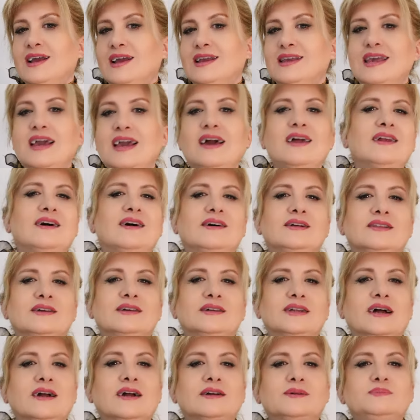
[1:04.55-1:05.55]
yer
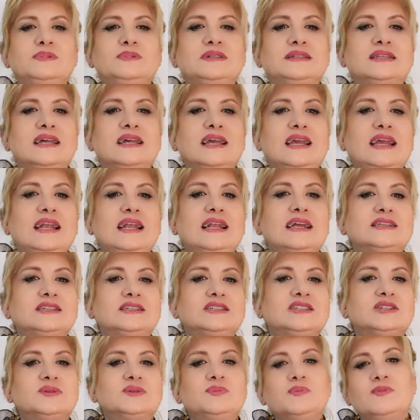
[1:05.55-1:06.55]
alarak bizde
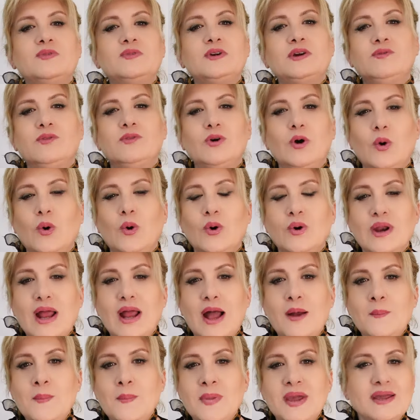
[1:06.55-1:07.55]
iletişimi ve
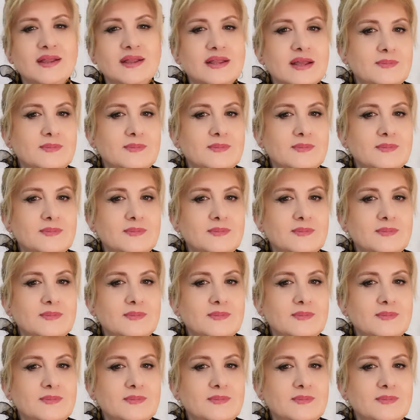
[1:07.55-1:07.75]
öğrenmeye